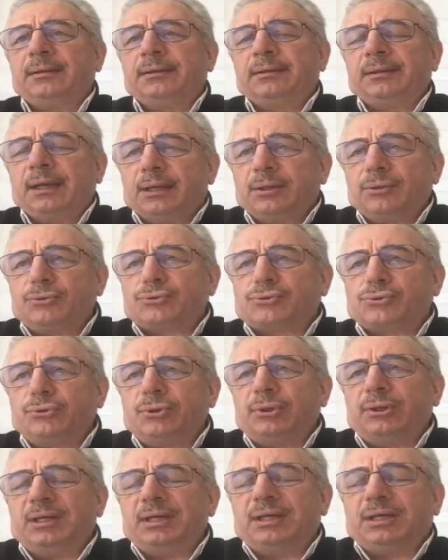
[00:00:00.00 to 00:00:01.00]

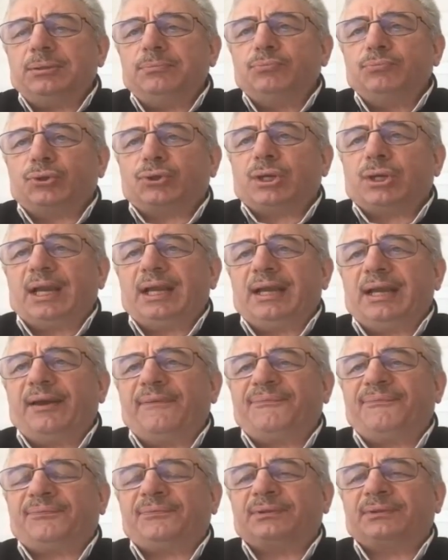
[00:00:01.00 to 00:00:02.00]
yeryüzünün iki
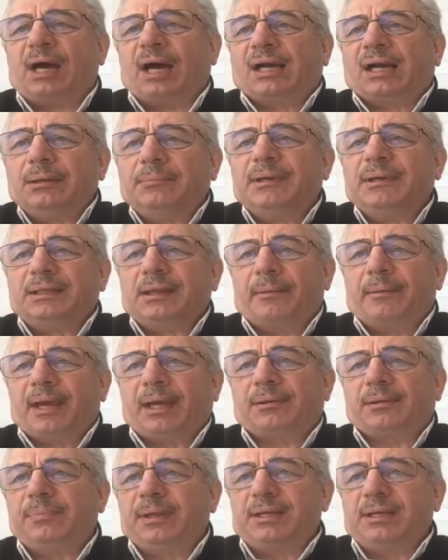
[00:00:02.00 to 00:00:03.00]
mükellef takımı
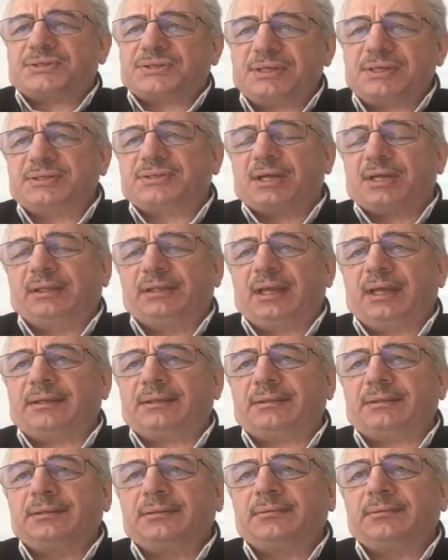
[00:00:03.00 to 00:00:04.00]
demek. Birisi insanlar,
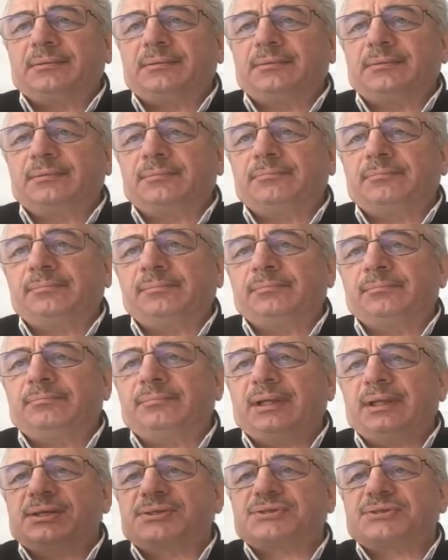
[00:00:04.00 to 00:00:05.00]

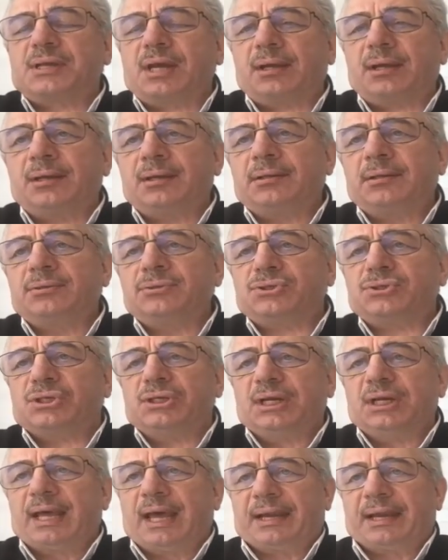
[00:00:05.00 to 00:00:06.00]
birisi de
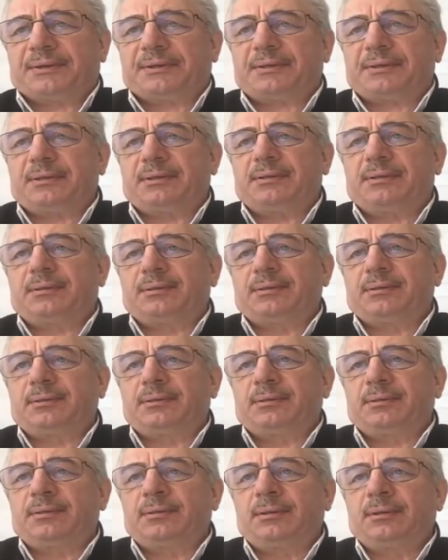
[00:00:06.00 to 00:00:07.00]
cinler.
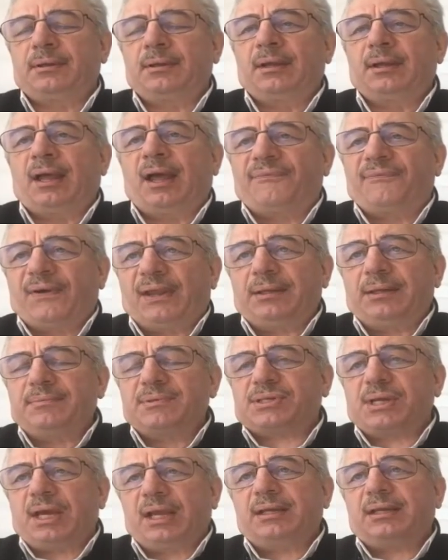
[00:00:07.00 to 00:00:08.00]

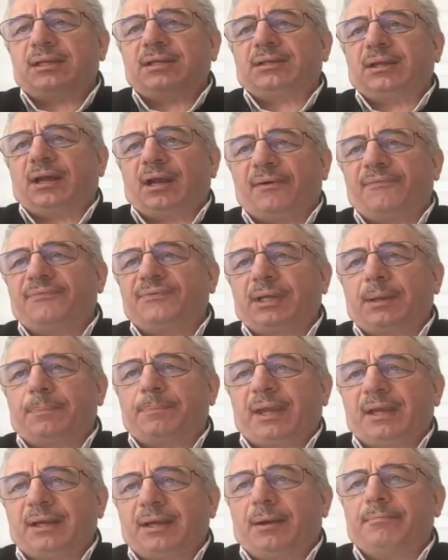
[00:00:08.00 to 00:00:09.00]
Efendimiz her iki tarafında
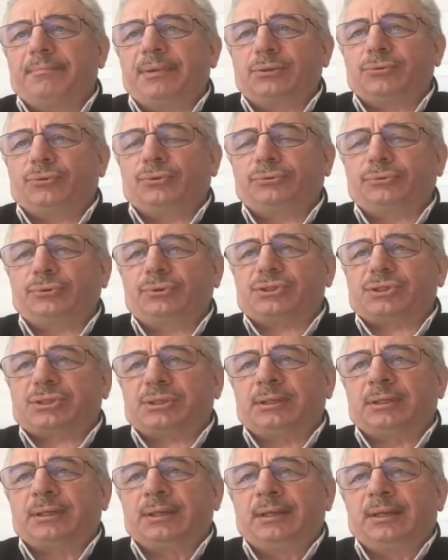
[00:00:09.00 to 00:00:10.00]
peygamberi olduğu
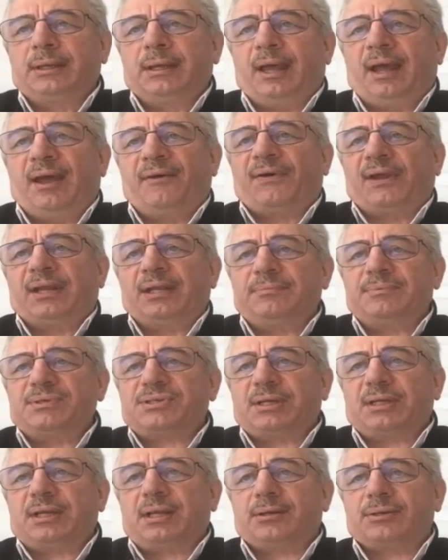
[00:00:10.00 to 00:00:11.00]
için
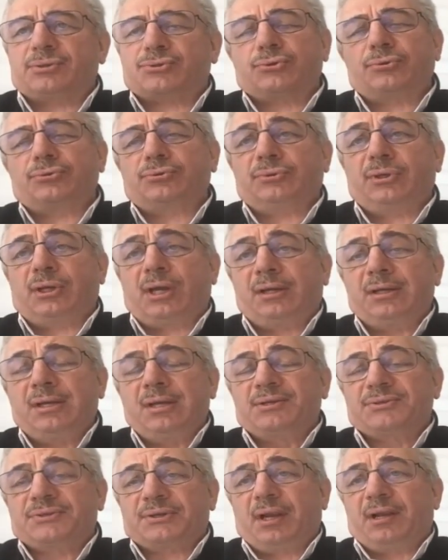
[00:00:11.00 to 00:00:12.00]
Efendimiz'e de Resulullah
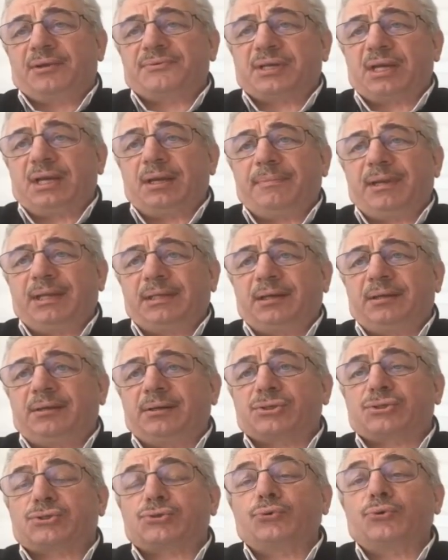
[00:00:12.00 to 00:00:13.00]
sallallahu aleyhi ve selleme de
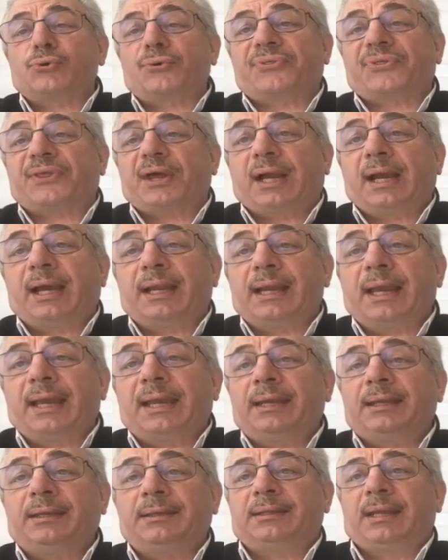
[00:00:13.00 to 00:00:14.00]
Resulü
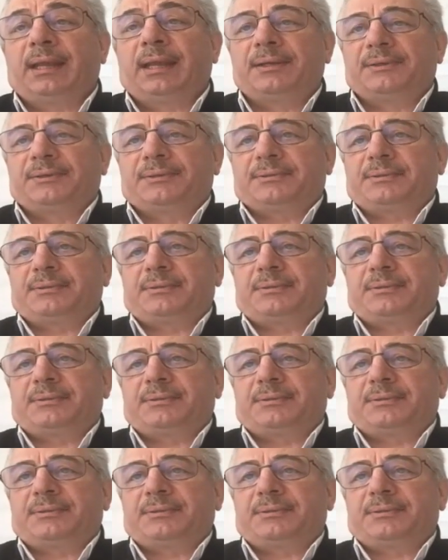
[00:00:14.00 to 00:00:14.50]
Thekaleyn denir.